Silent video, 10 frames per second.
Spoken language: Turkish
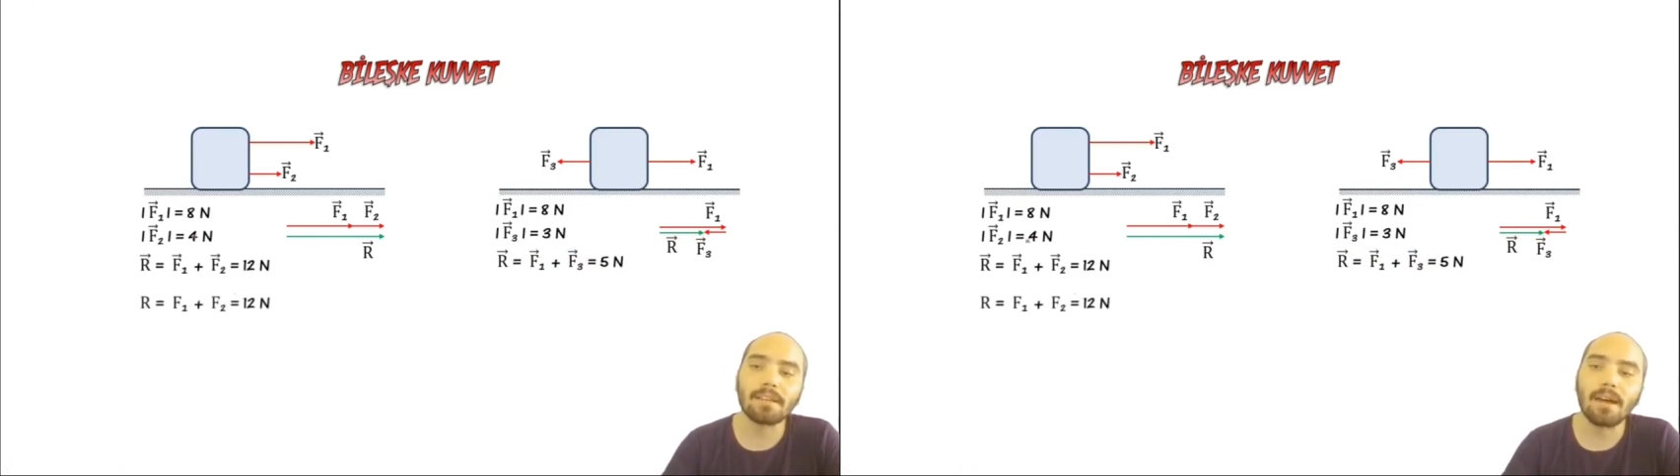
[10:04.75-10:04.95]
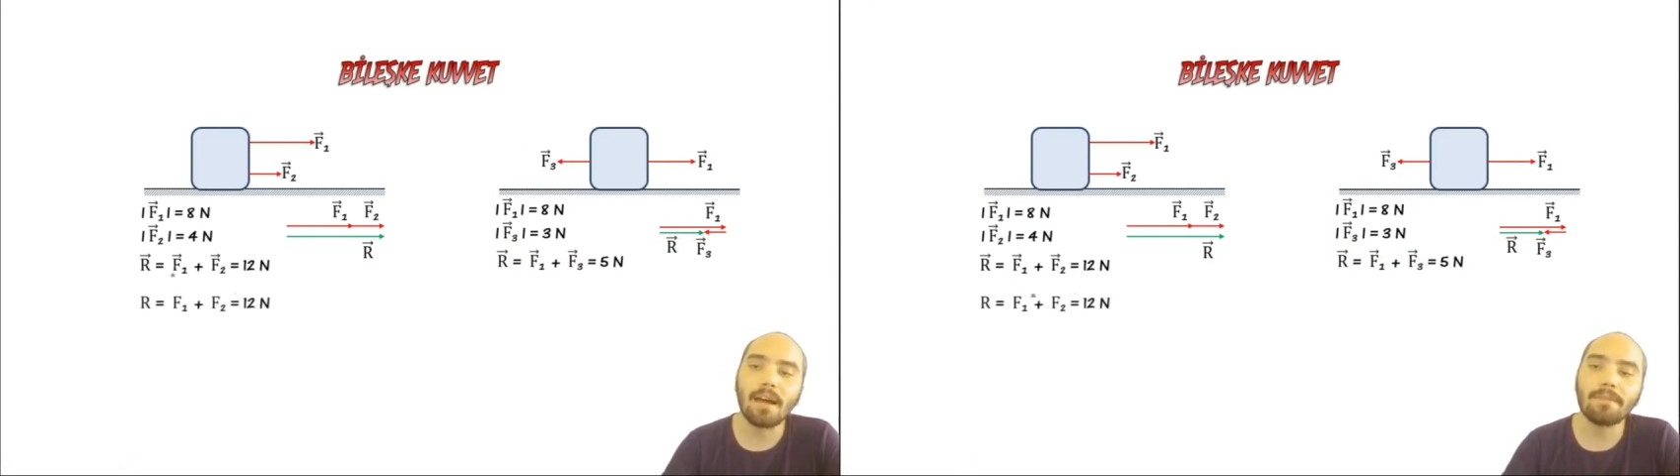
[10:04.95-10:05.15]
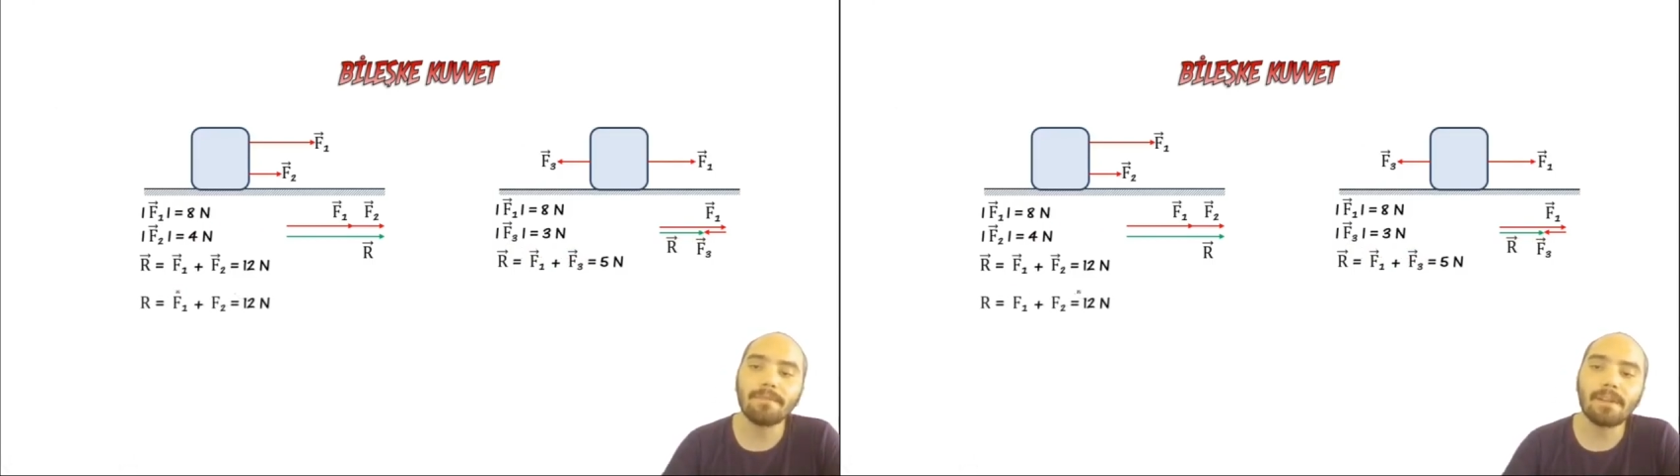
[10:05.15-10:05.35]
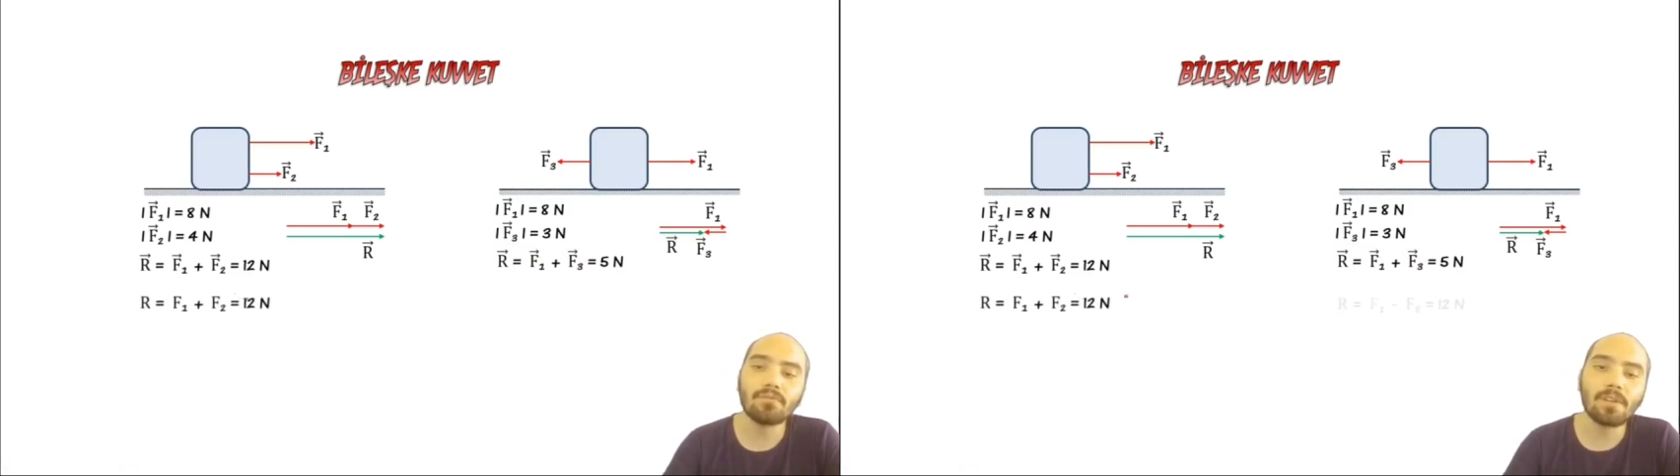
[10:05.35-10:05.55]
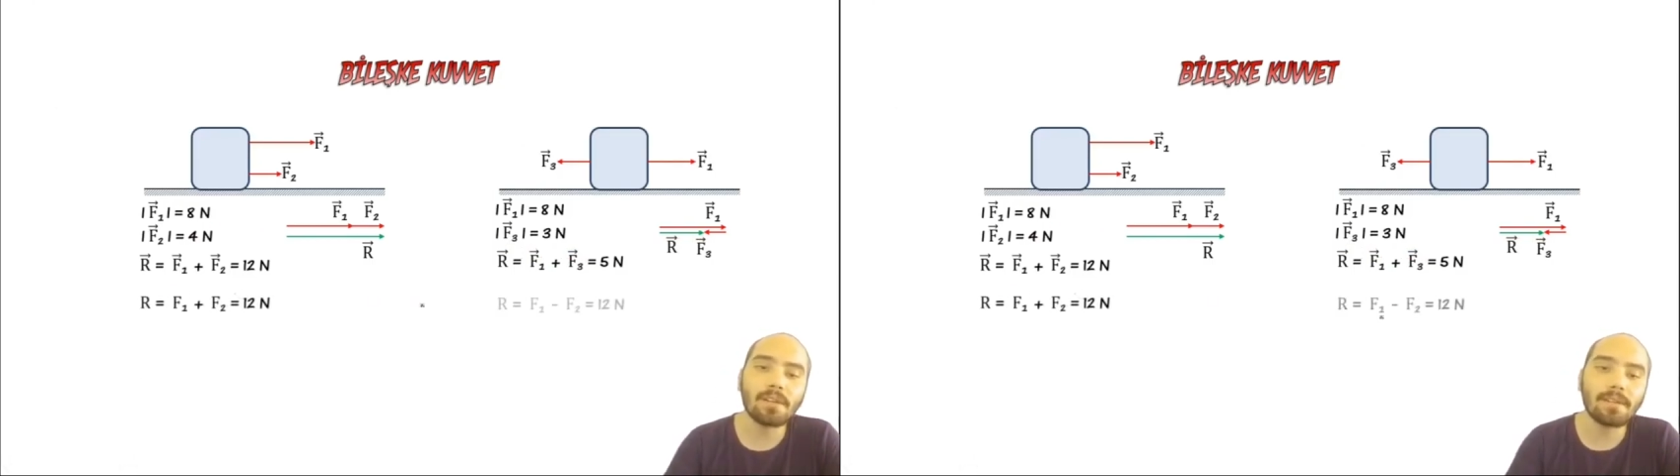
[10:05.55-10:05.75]
harflerin
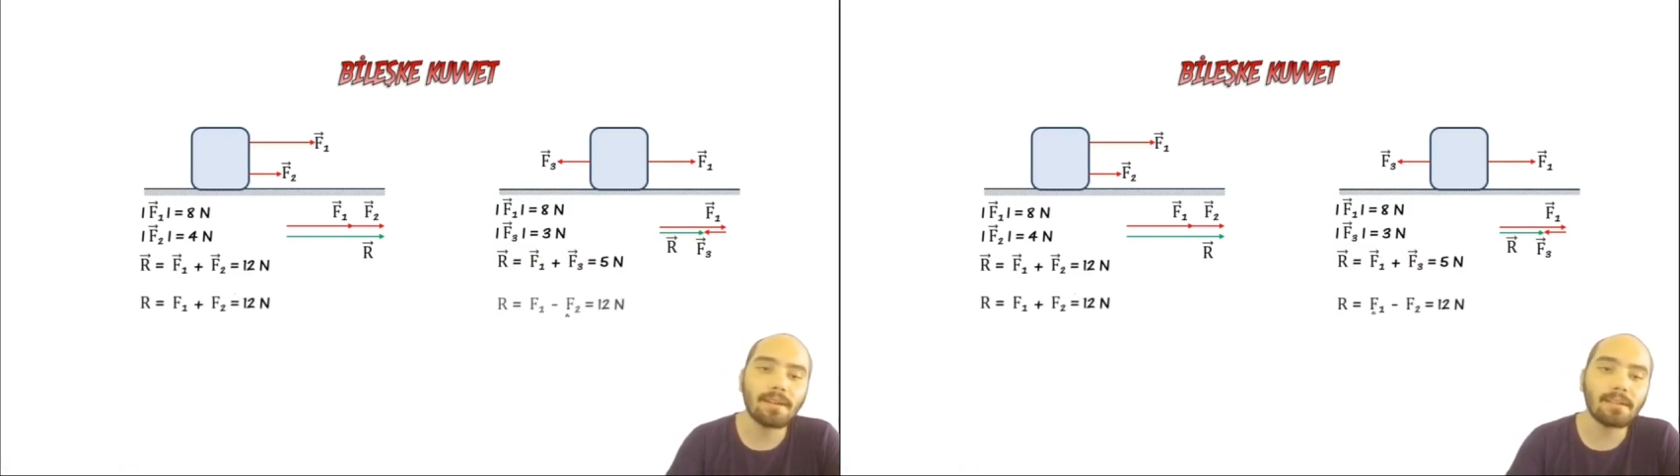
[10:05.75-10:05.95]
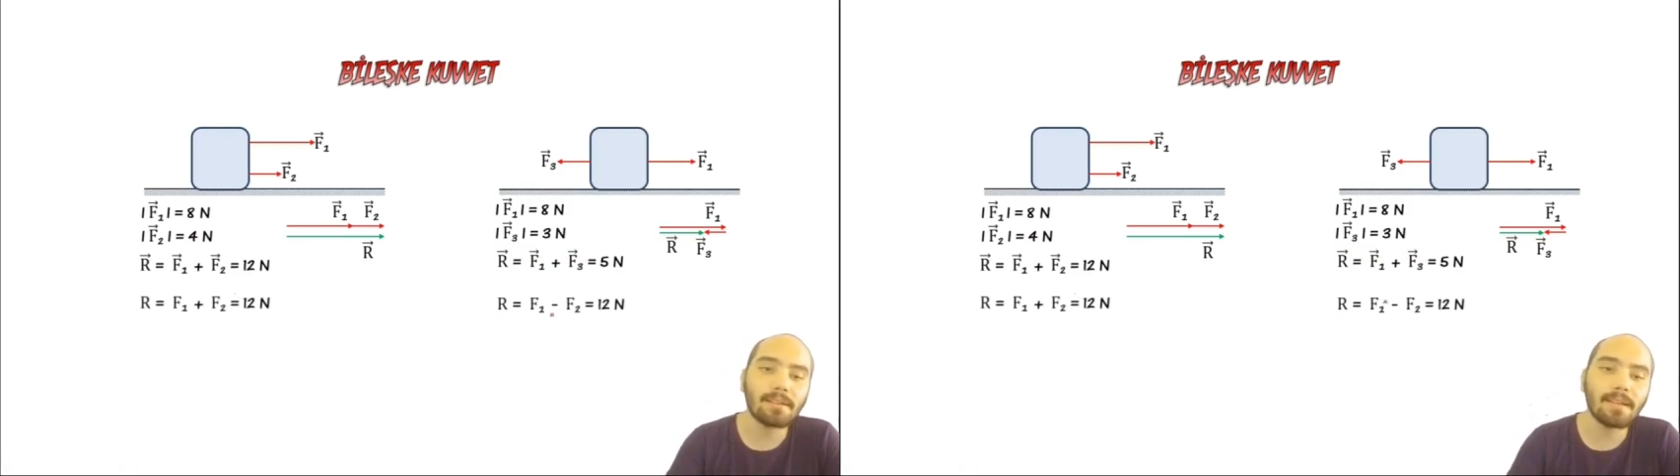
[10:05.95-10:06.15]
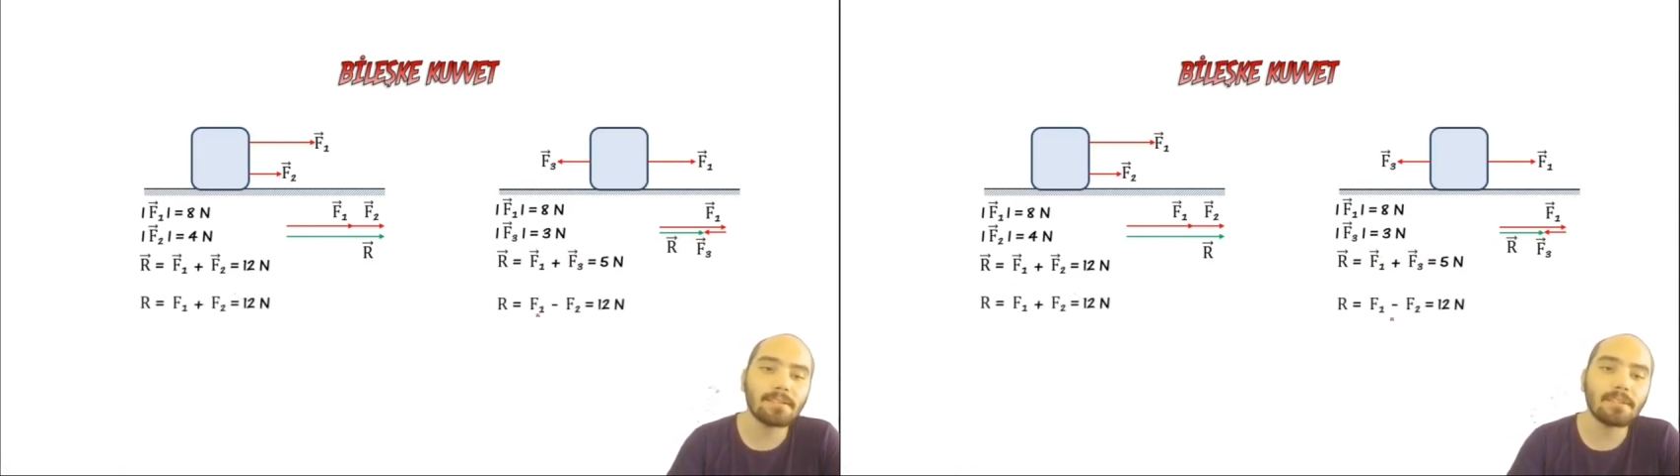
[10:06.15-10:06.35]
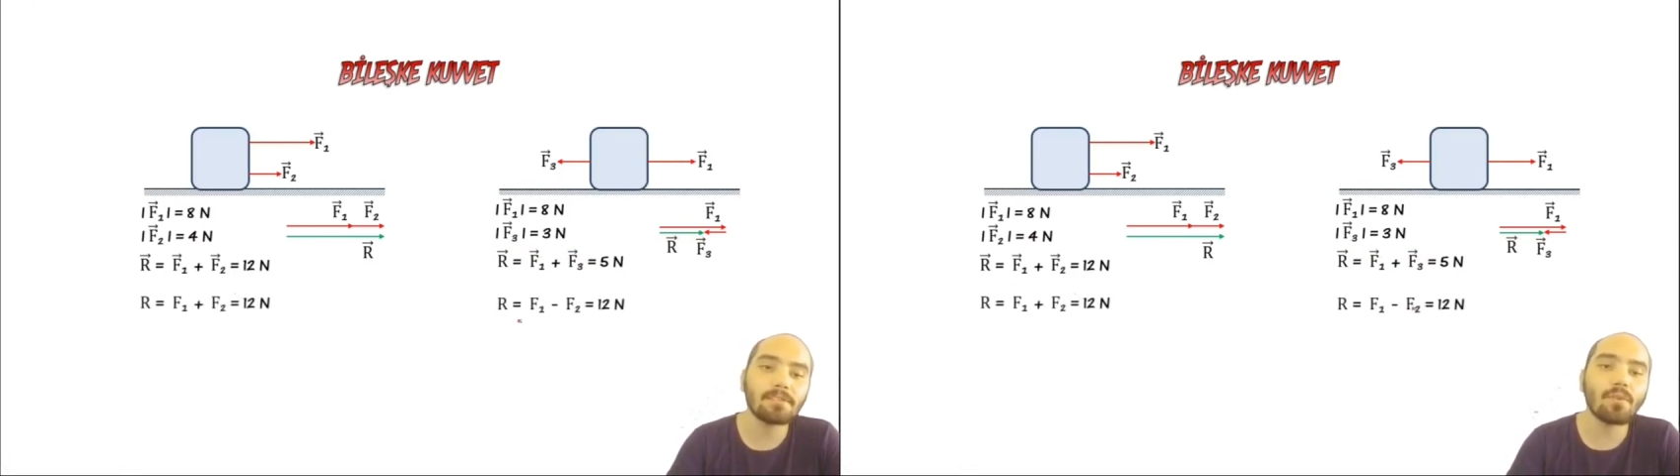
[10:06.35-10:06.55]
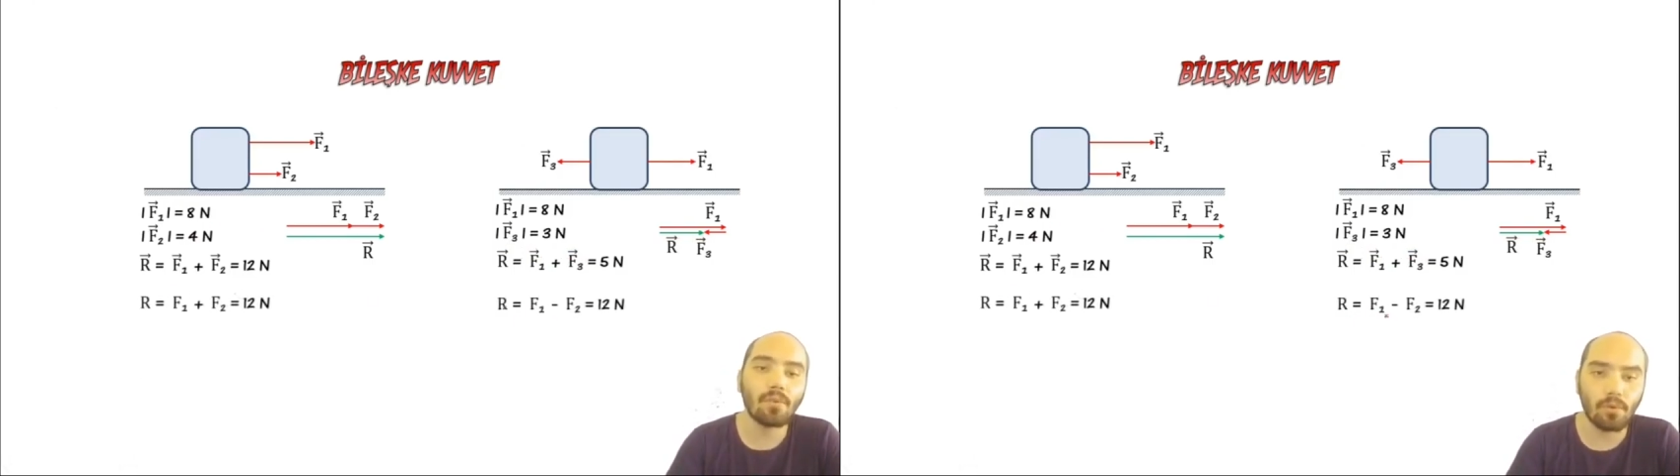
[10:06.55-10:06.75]
üzerine dikkat ederseniz
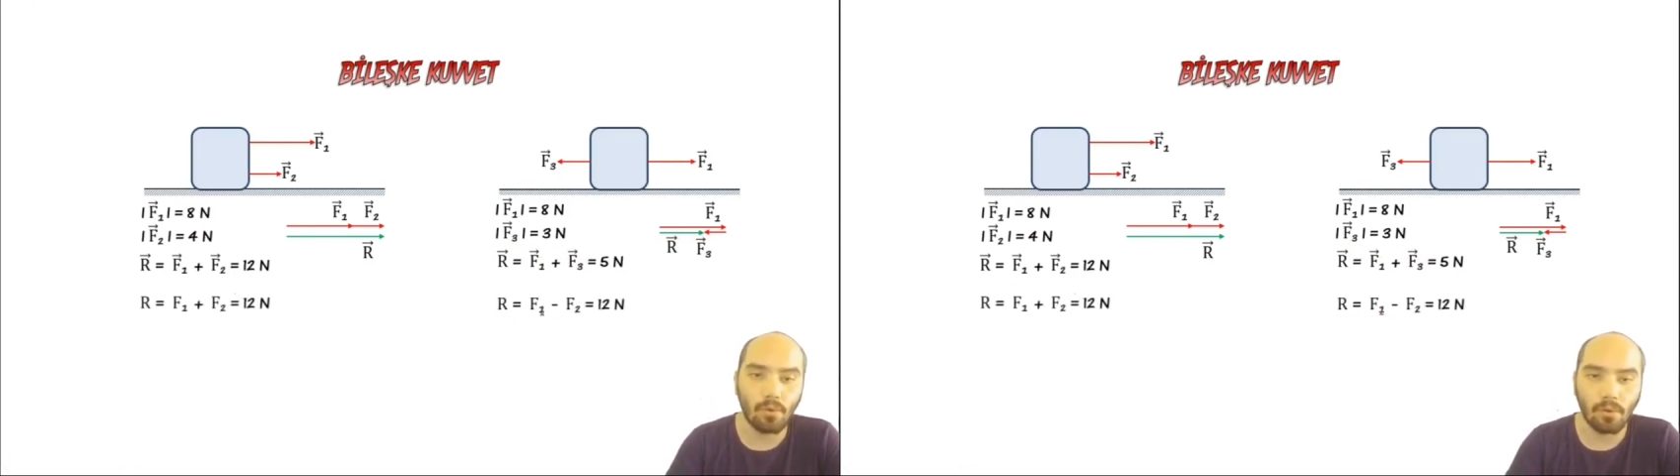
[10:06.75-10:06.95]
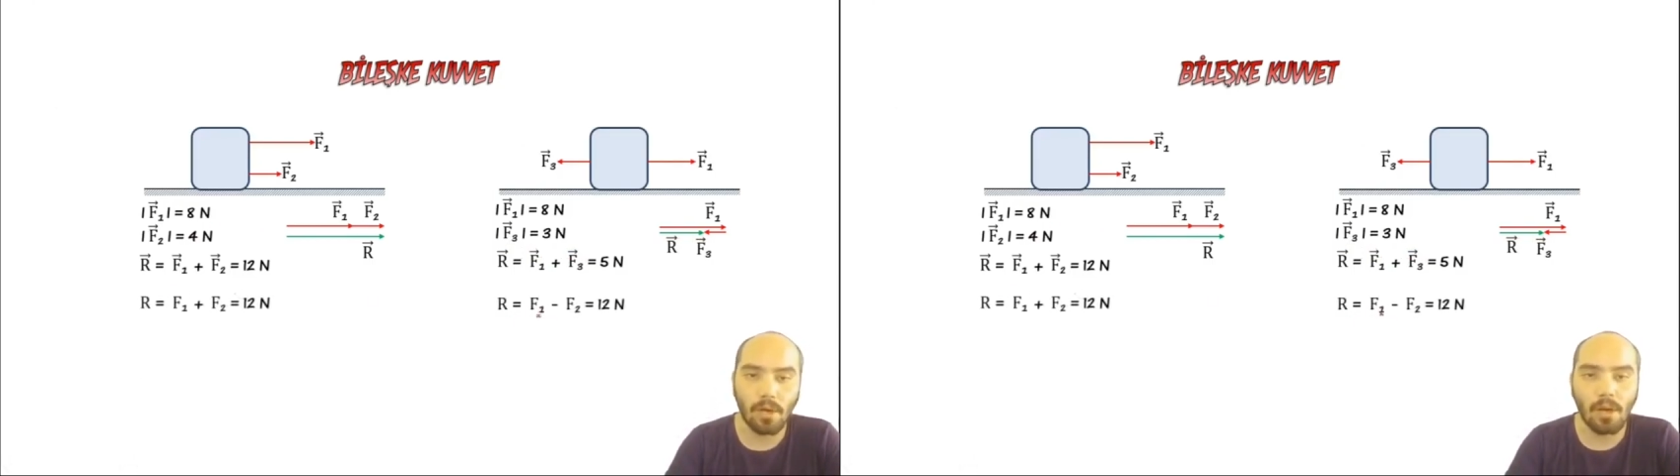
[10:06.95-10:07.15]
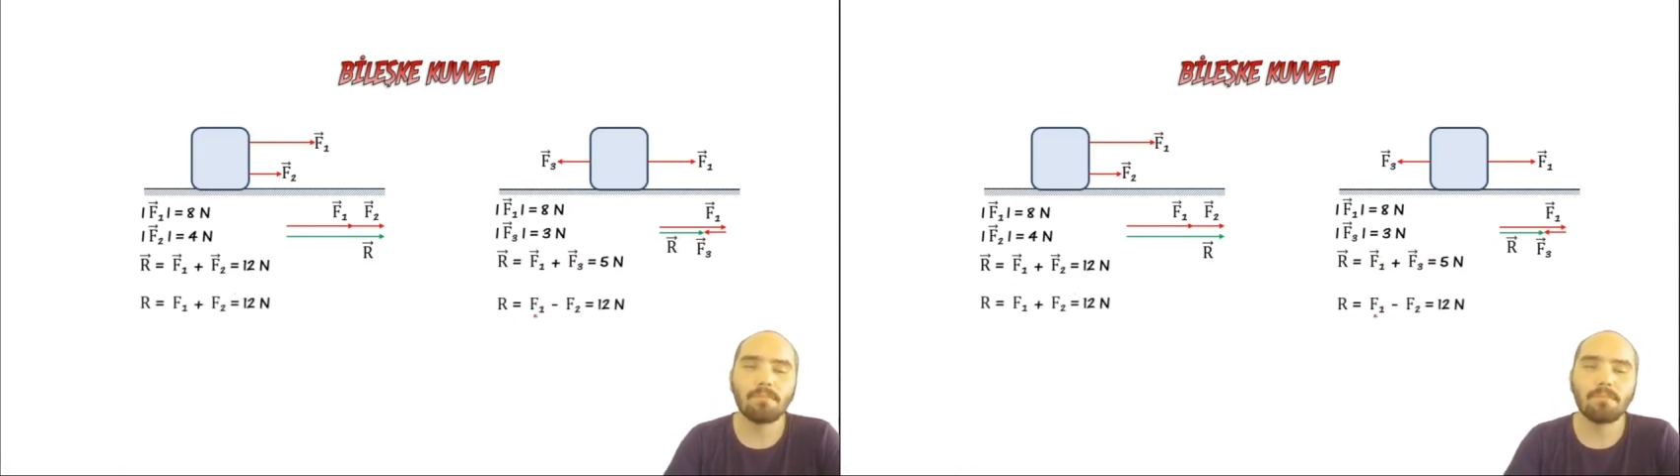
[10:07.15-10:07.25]
ok yok.